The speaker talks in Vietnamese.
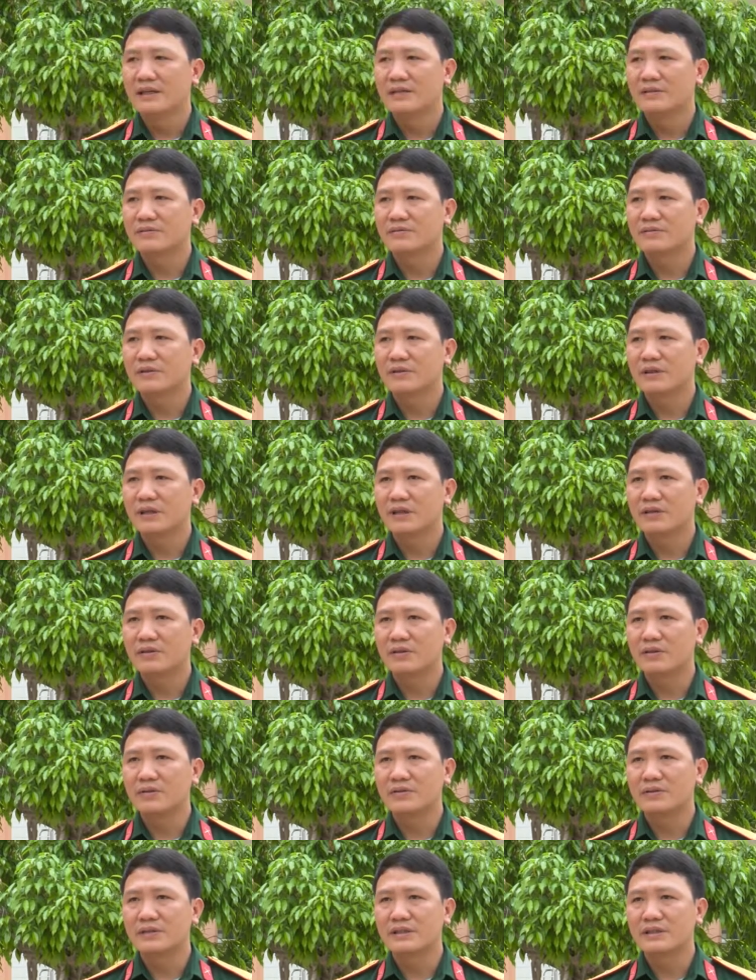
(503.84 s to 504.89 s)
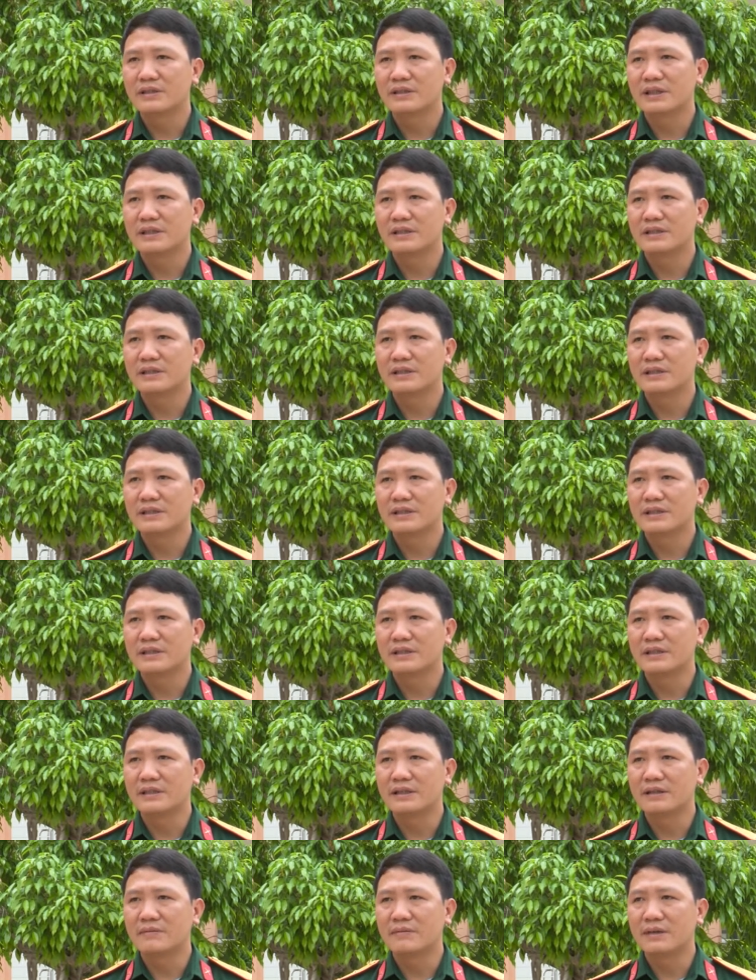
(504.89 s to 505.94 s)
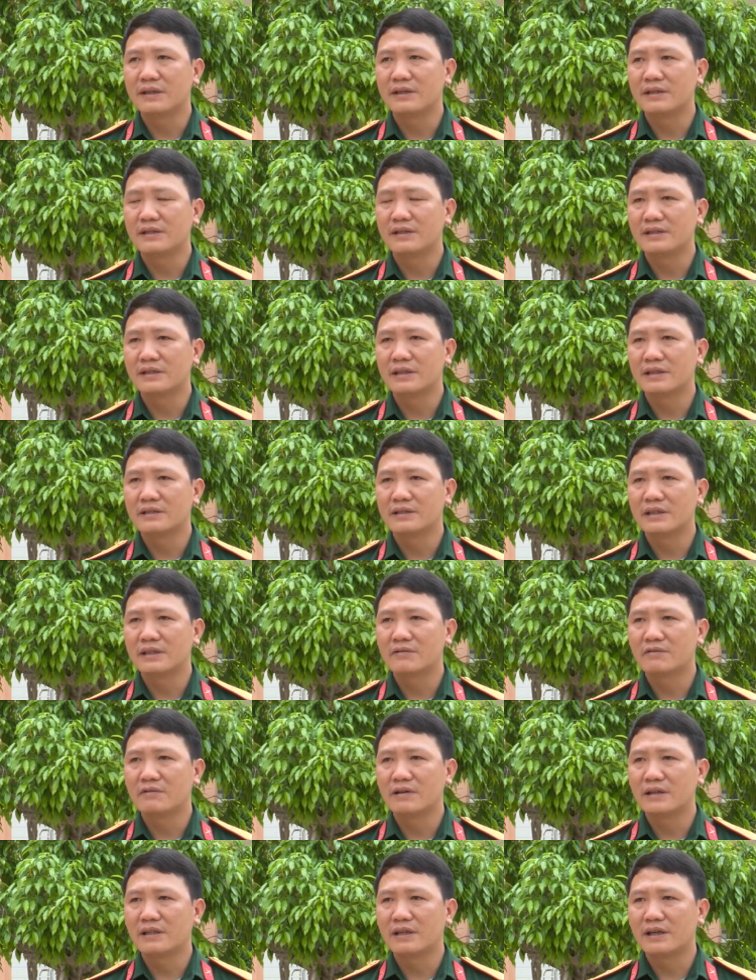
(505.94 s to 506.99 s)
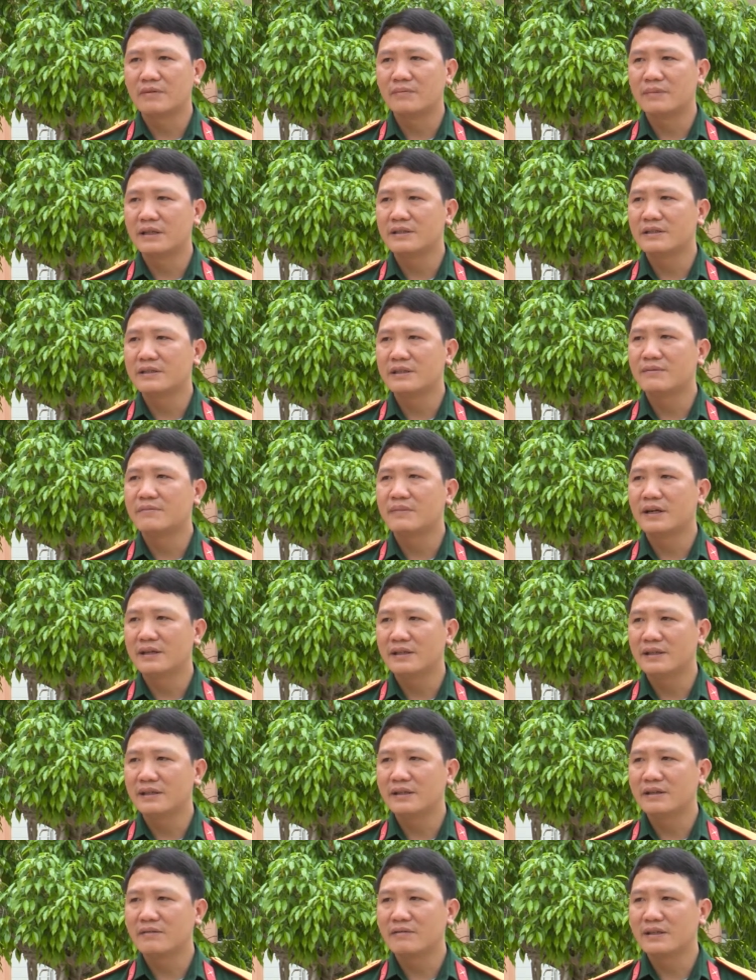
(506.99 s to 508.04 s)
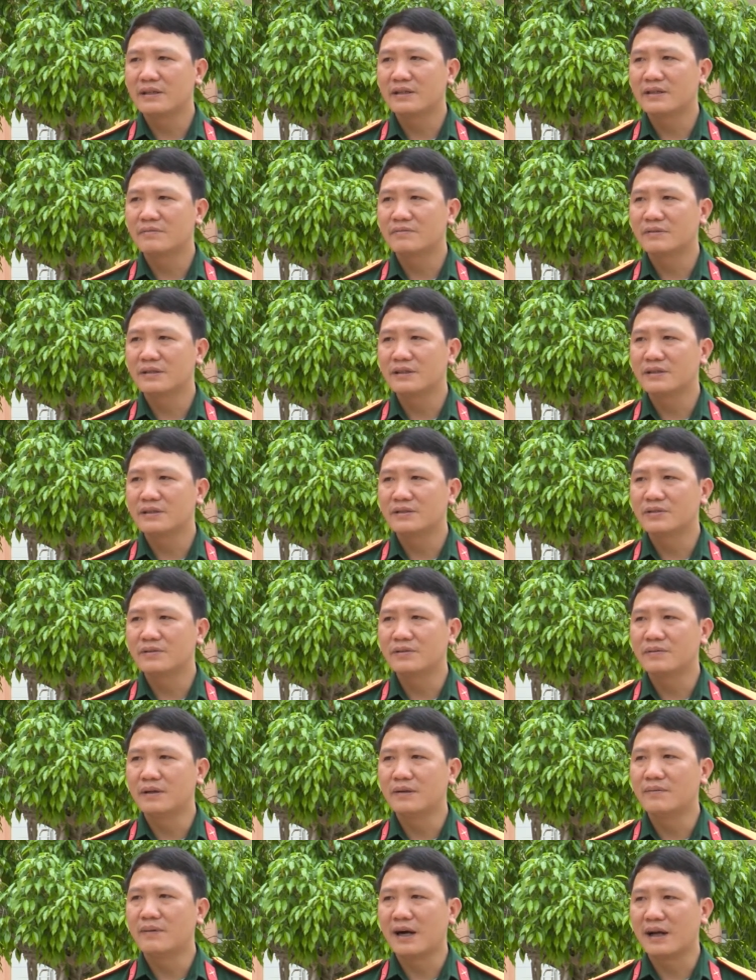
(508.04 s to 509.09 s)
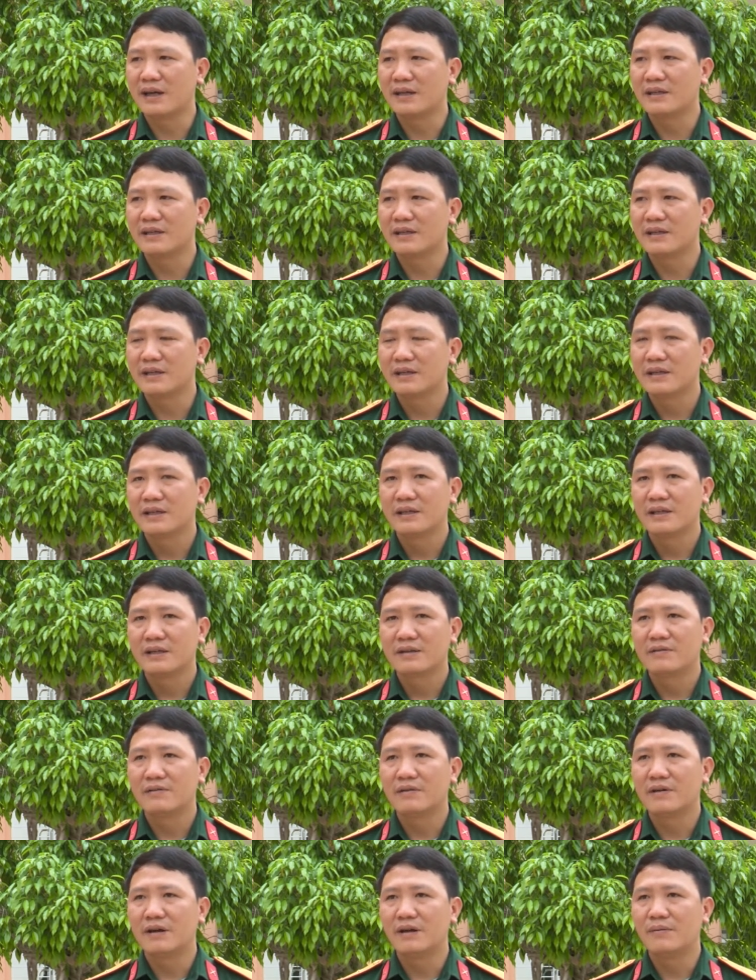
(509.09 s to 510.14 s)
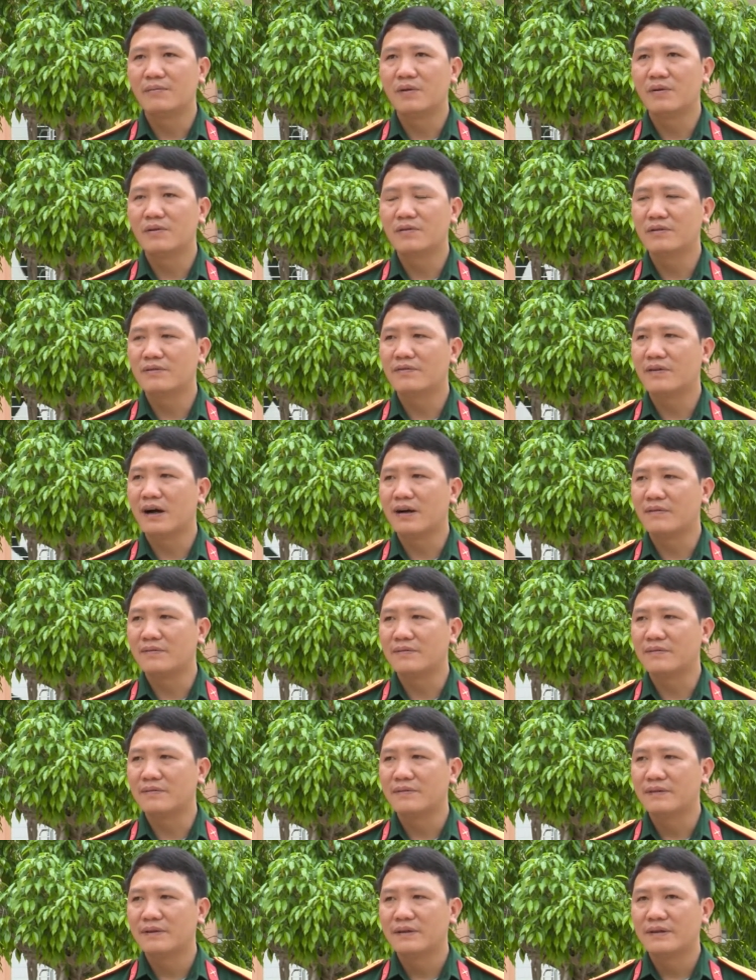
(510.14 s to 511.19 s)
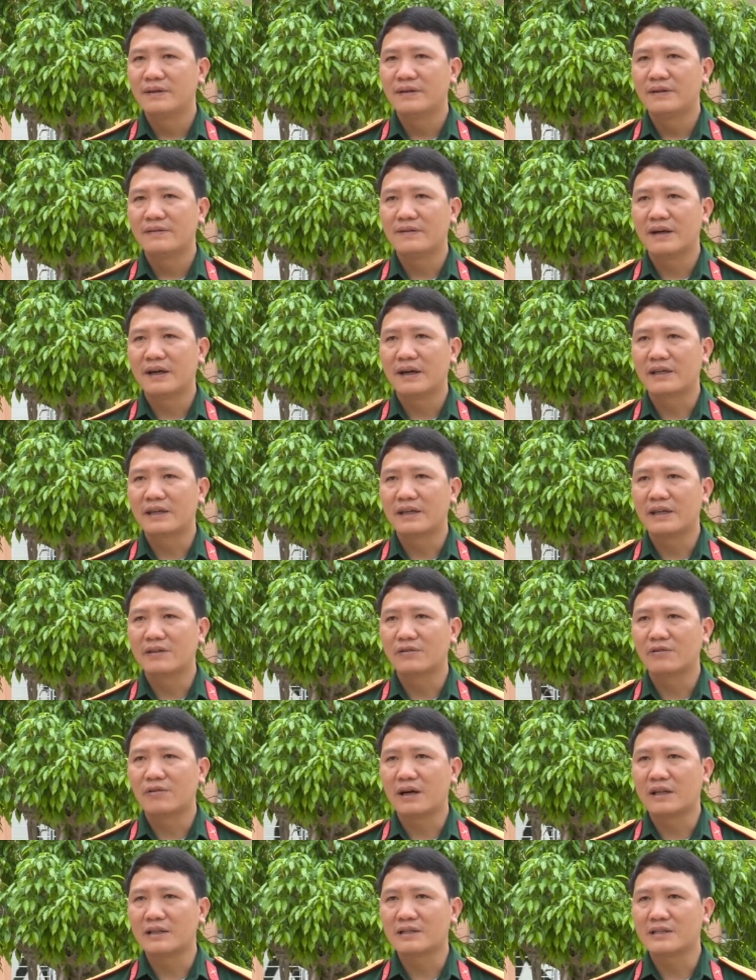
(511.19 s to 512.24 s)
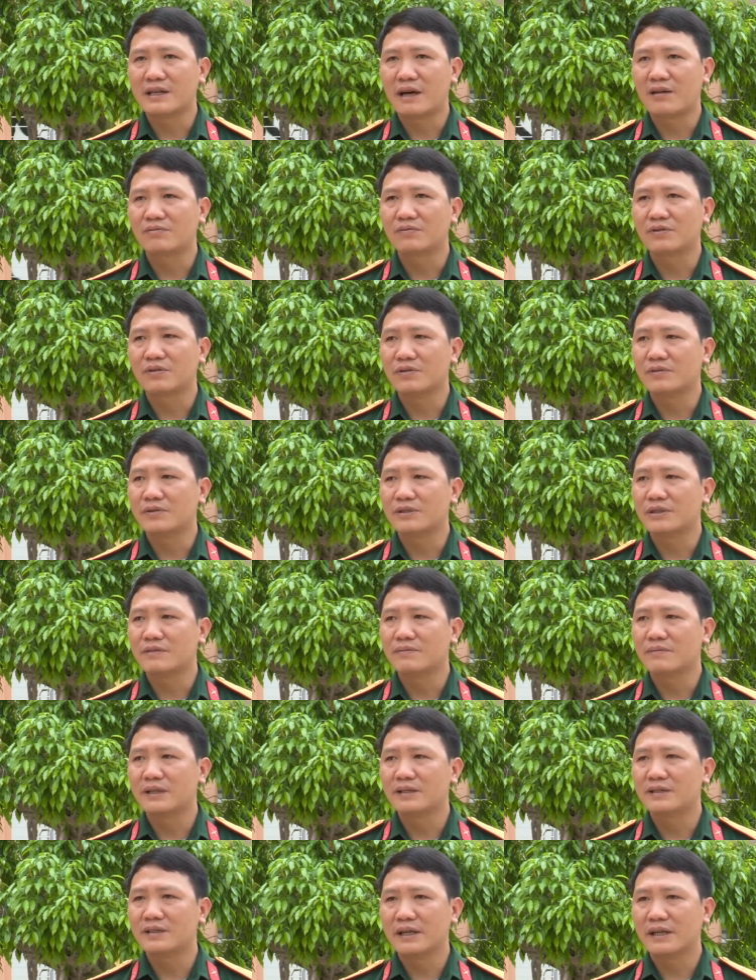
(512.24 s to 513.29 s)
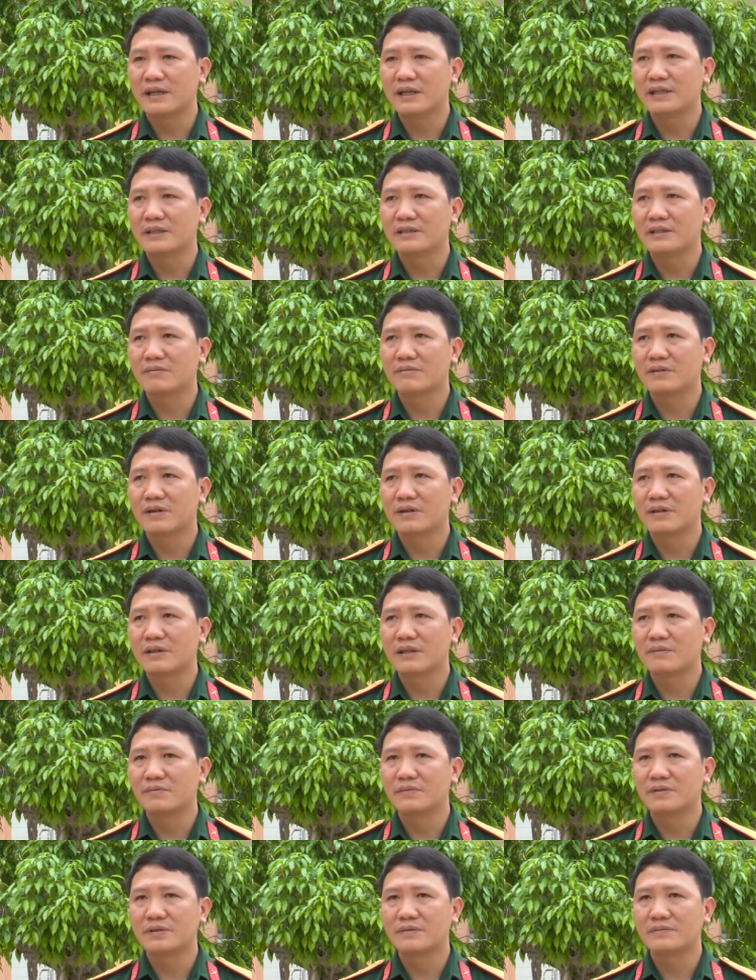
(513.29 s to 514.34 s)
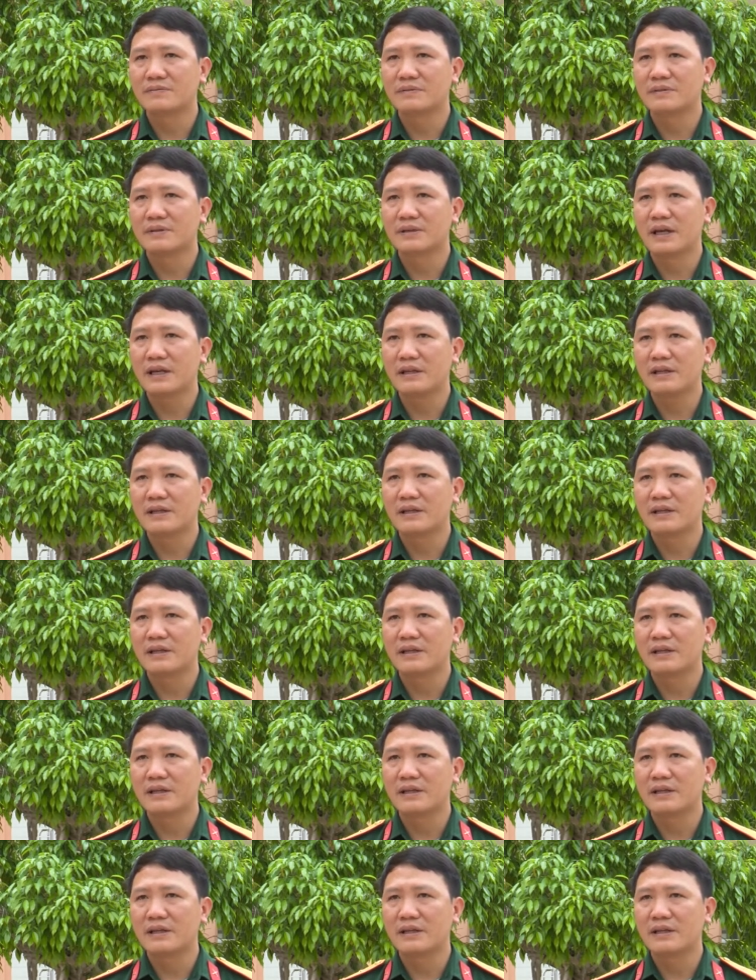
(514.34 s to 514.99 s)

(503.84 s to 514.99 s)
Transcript: chúng tôi đã tổ chức xây dựng lực lượng ờ, dân quân theo biên chế mới theo cái thông tư số 77 của Bộ Quốc phòng và kiện toàn xong tổ chức biên chế, trong đó tập trung nhất